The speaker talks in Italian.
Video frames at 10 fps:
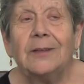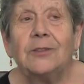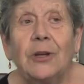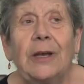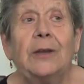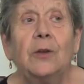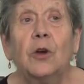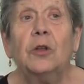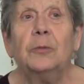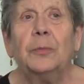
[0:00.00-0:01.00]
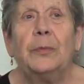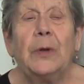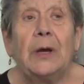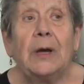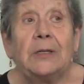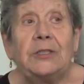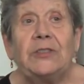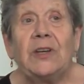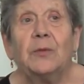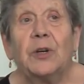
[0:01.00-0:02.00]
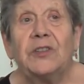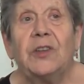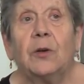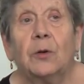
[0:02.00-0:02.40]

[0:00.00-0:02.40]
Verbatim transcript: cioè noi non, ci siamo resi